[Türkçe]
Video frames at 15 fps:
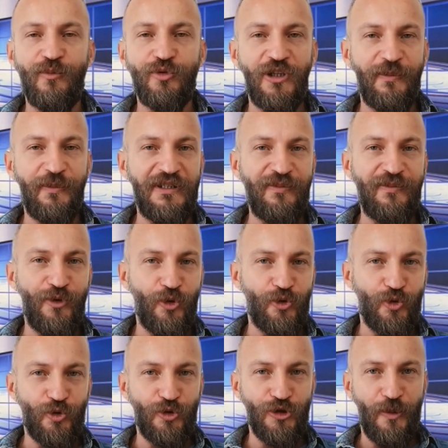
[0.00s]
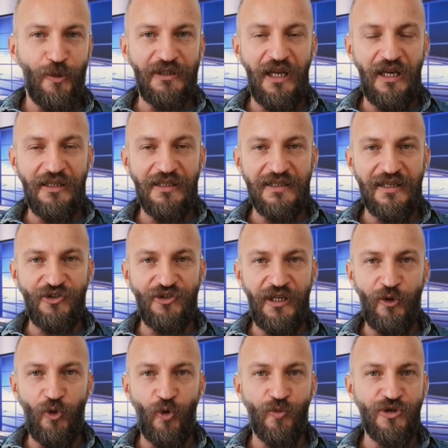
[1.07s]
Bu da bir pilot uygulama değerli
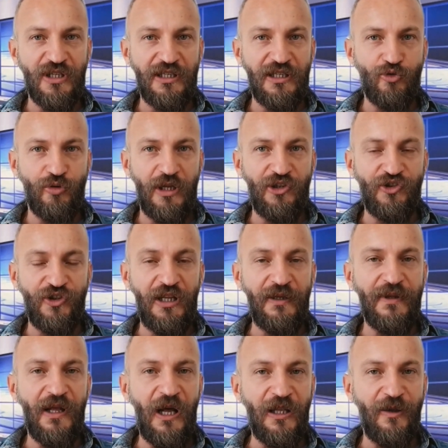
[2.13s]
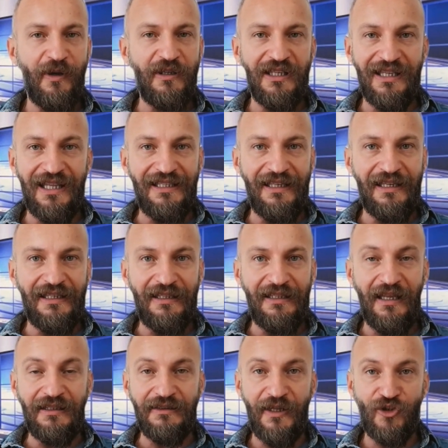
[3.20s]
izleyiciler. Önümüzdeki süreçte Almanya geneline
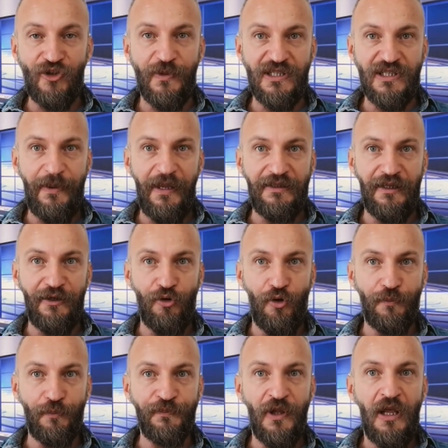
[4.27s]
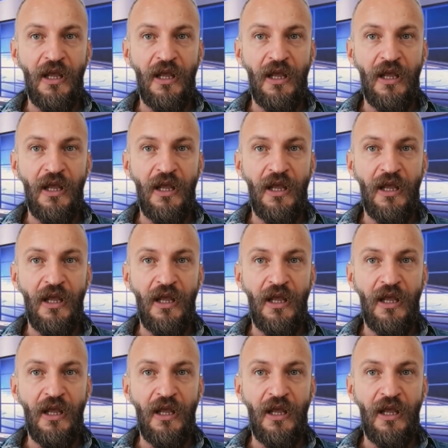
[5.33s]
yaygınlaşması bekleniyor.